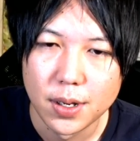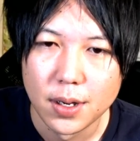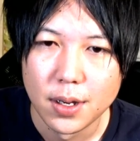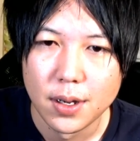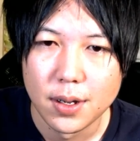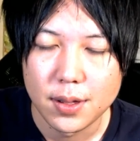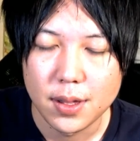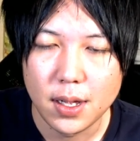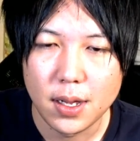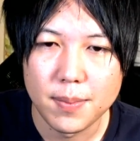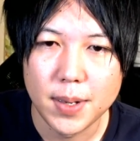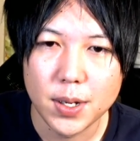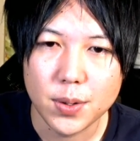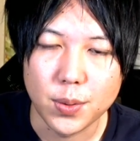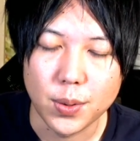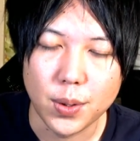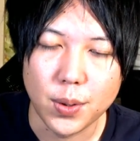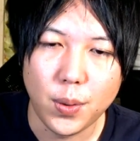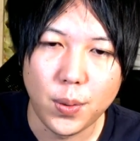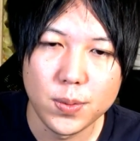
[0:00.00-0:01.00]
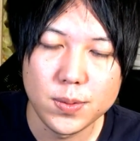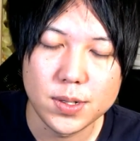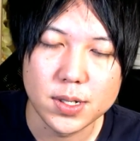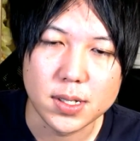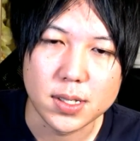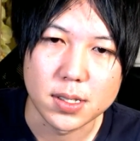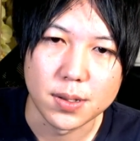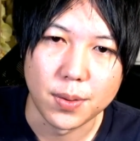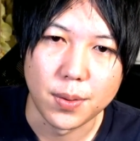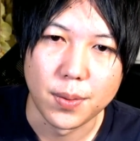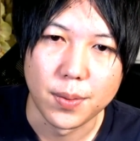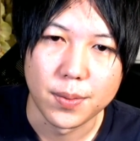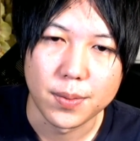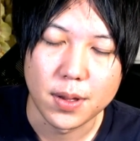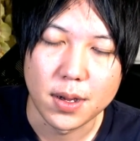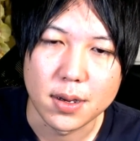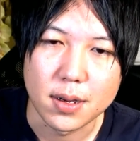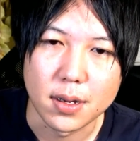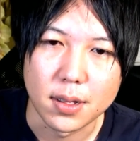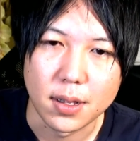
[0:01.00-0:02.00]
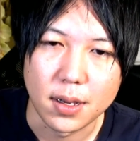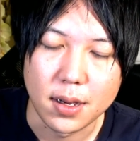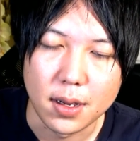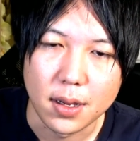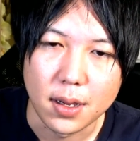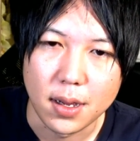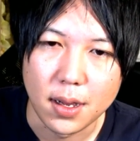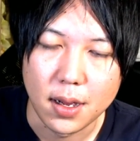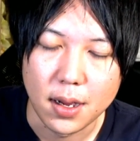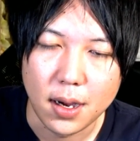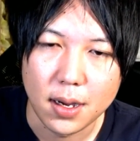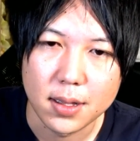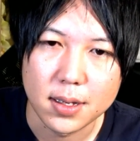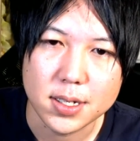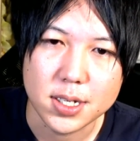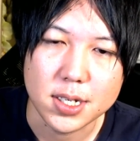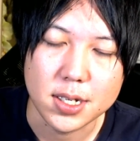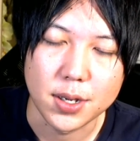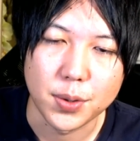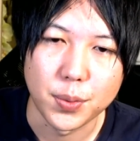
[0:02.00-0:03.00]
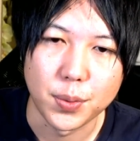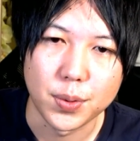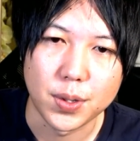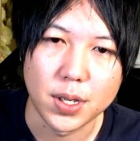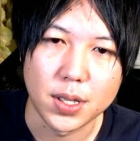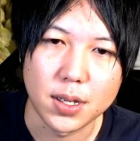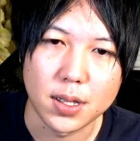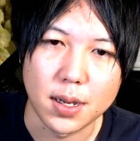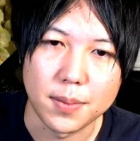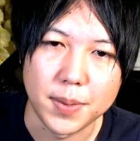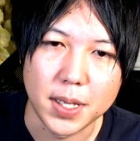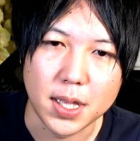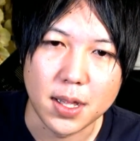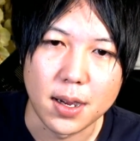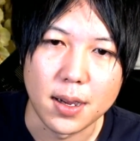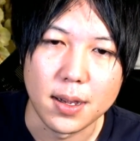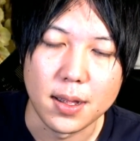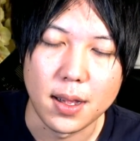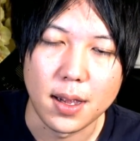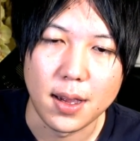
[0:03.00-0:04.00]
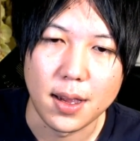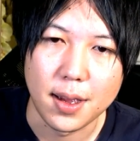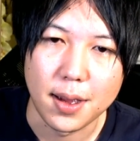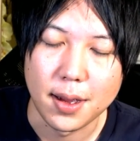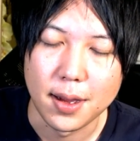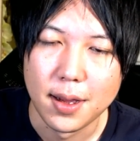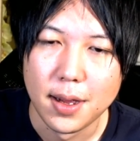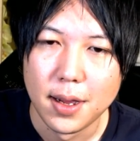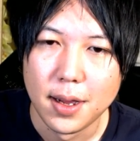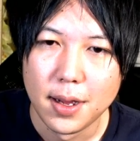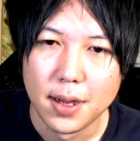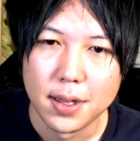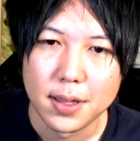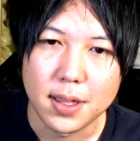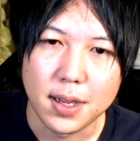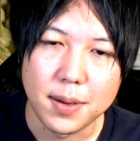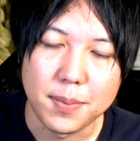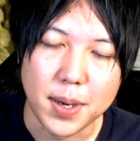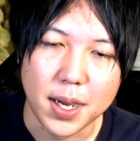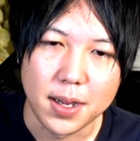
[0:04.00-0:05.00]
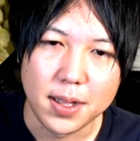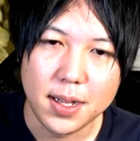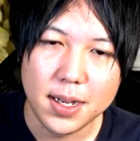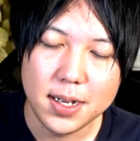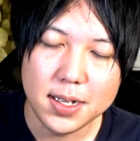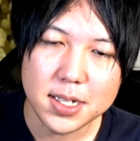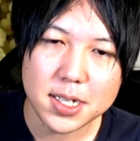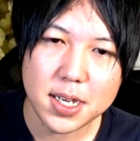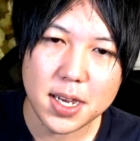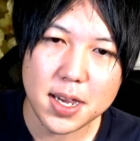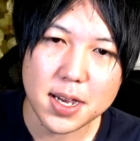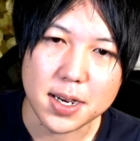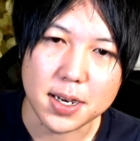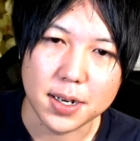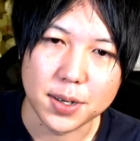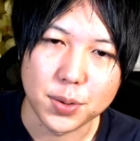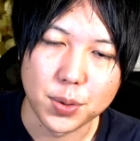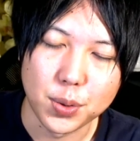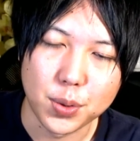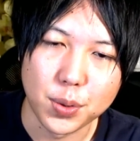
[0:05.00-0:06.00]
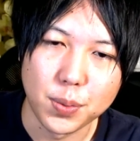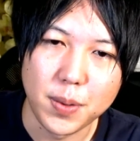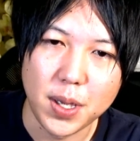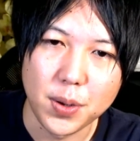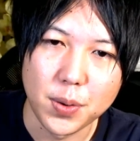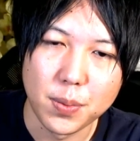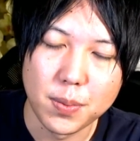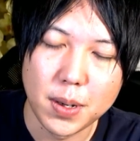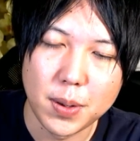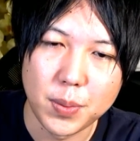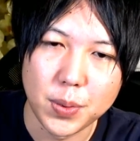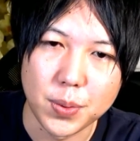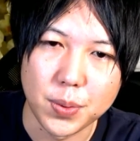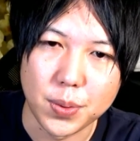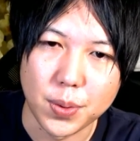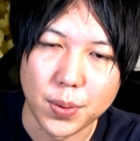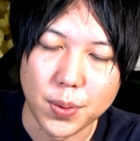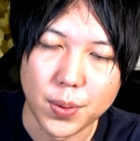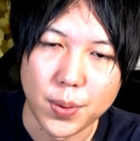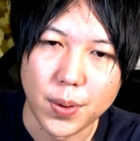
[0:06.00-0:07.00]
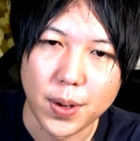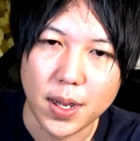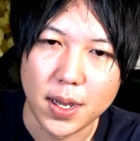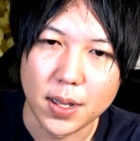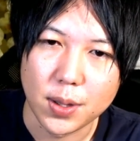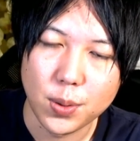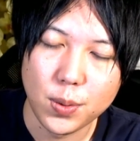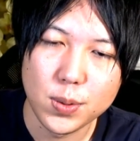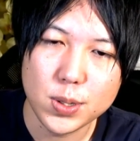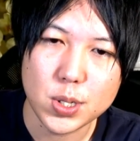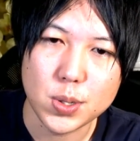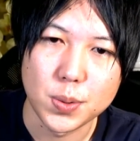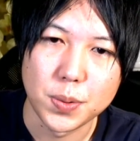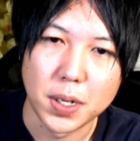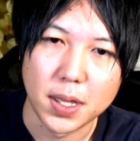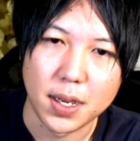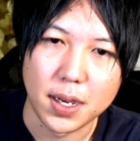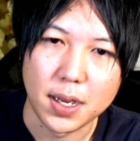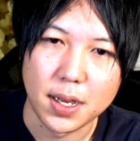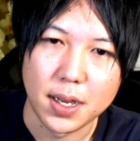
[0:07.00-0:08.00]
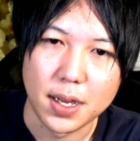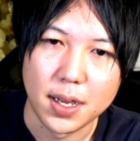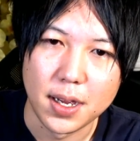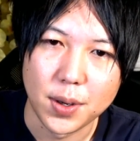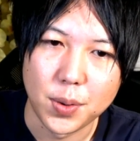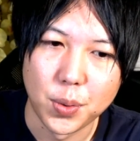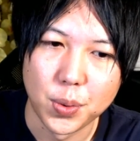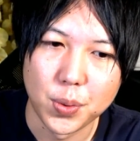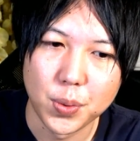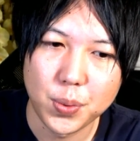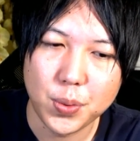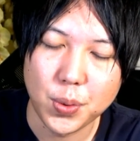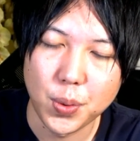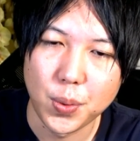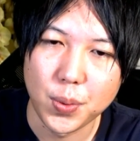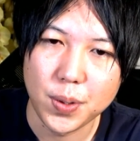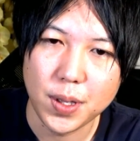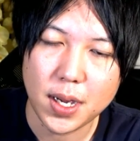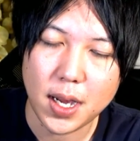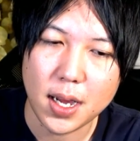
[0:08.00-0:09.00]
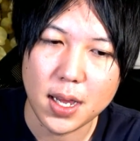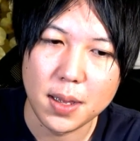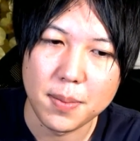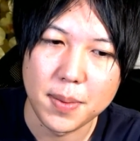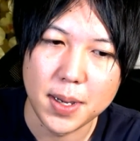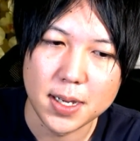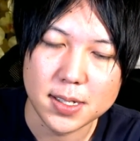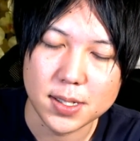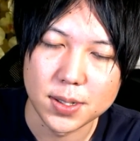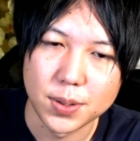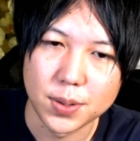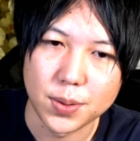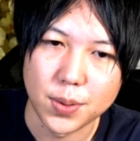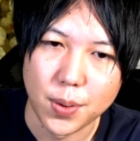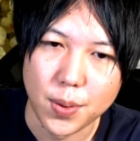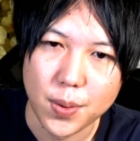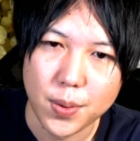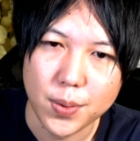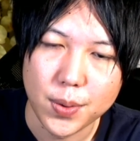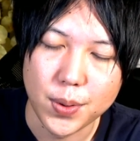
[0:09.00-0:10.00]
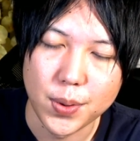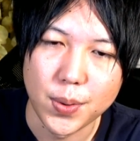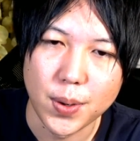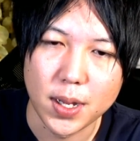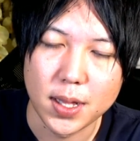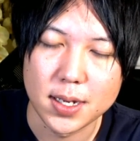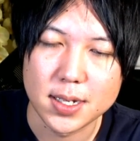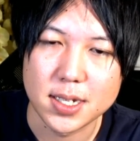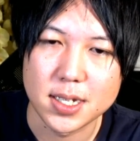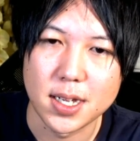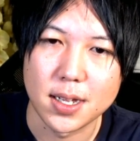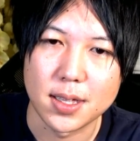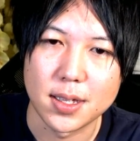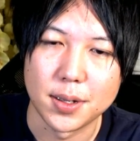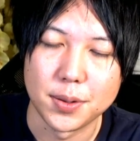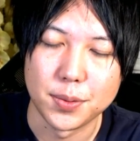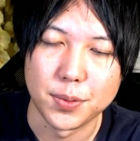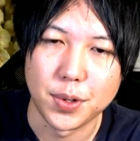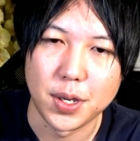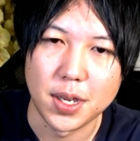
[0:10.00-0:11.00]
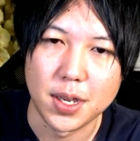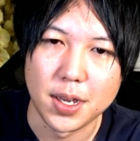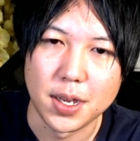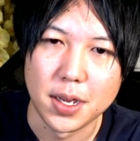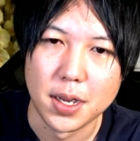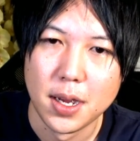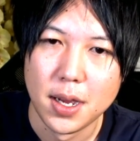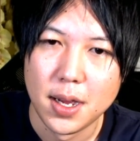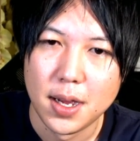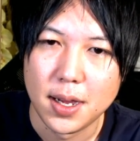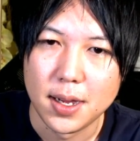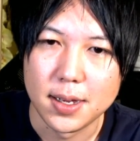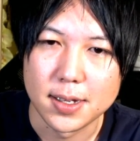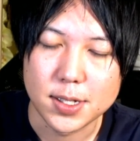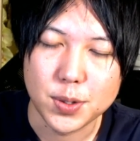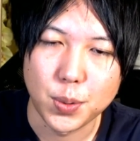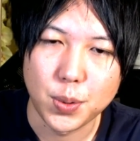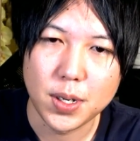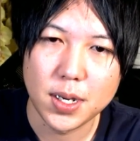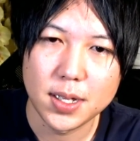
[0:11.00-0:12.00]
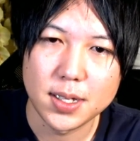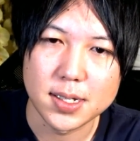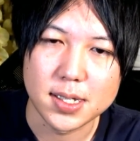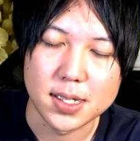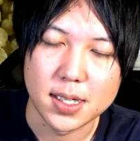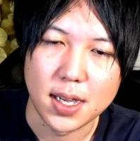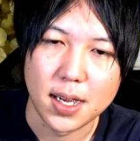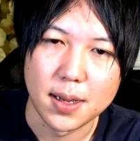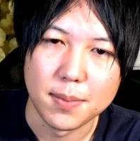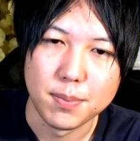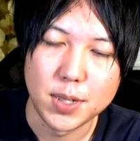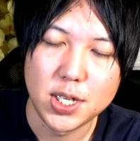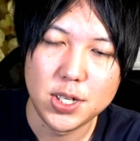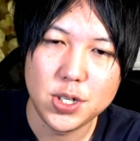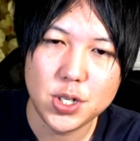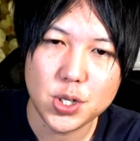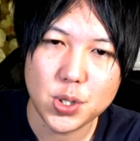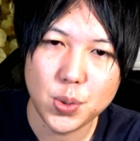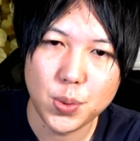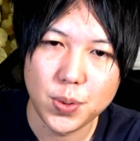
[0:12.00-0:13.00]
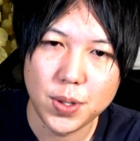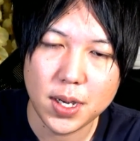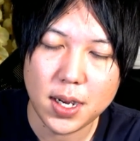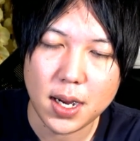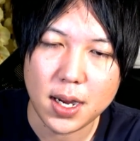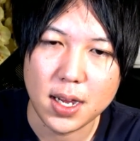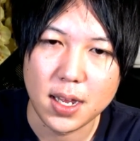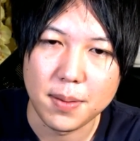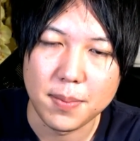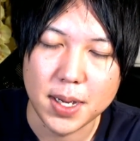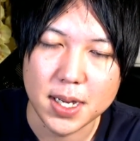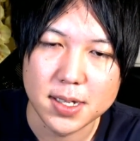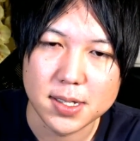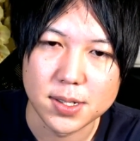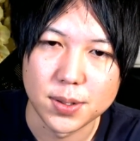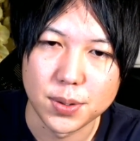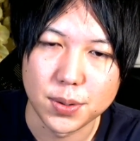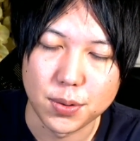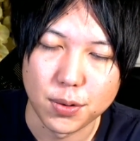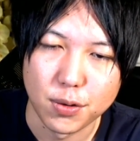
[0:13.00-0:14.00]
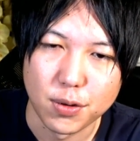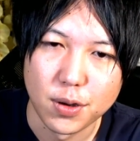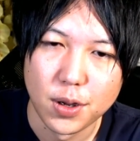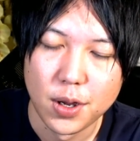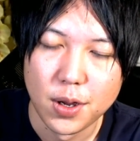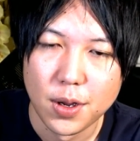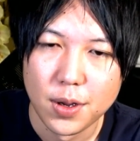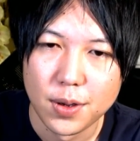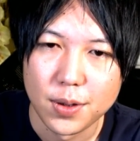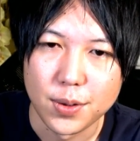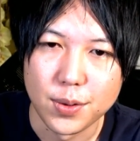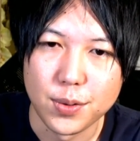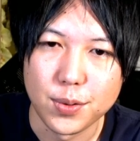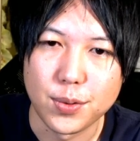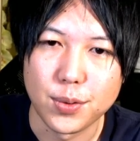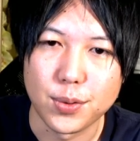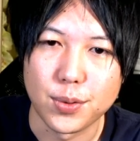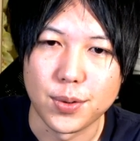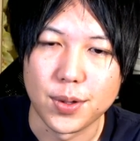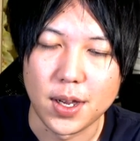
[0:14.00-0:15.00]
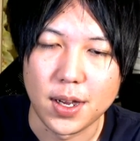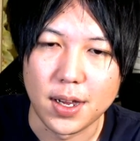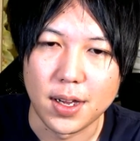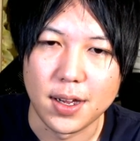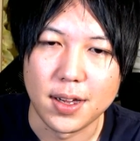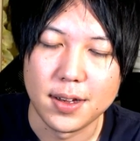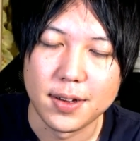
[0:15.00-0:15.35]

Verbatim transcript: で、まあこれ本日のなんかね、えー、話でこう出てたみたいで、で、まあ NHK から国民を守ると、えー、当初はね、えゴルフ党に改名するという話だったのに、えそれがですね、民主党に改名すると。いうことで、